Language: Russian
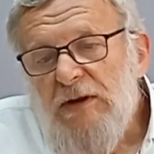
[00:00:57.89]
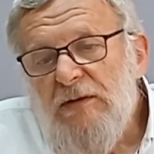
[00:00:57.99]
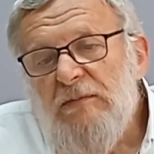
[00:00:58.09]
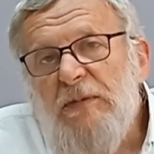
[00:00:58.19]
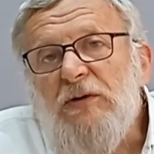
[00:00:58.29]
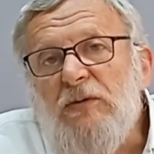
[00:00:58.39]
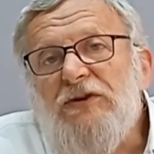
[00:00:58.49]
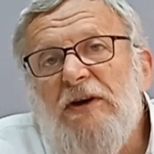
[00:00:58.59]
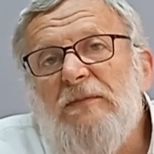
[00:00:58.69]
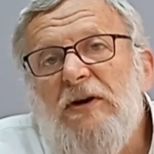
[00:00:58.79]
э, барух
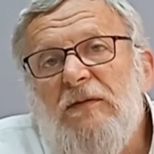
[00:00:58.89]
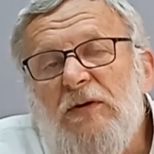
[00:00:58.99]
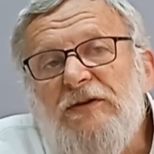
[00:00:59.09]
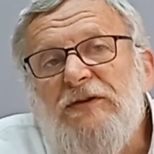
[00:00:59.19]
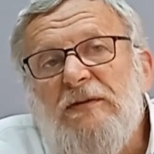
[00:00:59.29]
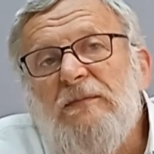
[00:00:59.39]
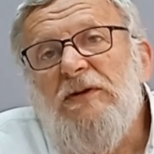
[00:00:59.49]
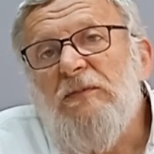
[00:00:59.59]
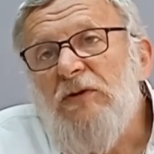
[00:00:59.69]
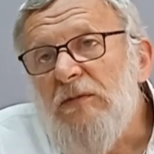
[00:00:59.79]
шем квод
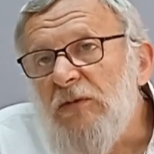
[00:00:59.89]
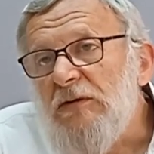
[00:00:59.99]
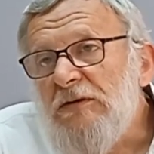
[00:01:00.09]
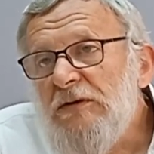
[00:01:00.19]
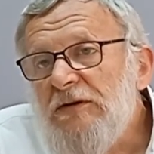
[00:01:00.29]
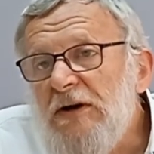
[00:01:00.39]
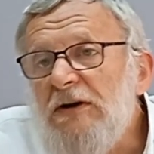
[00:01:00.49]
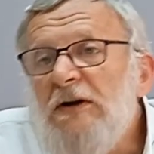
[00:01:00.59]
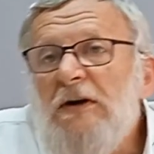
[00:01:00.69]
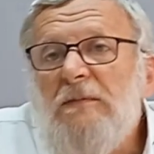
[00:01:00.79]
мимкумо.
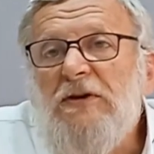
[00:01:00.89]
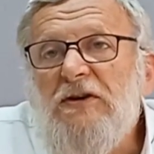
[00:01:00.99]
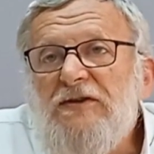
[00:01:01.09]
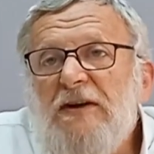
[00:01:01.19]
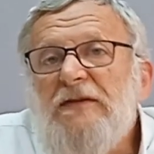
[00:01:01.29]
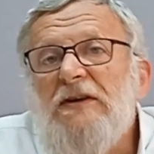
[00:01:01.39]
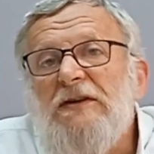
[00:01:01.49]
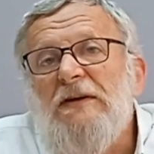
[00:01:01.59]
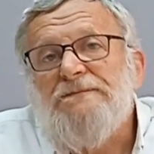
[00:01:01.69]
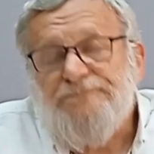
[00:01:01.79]
Да?
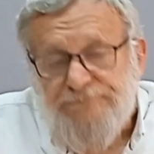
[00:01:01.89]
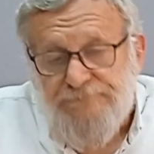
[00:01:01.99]
Благословенно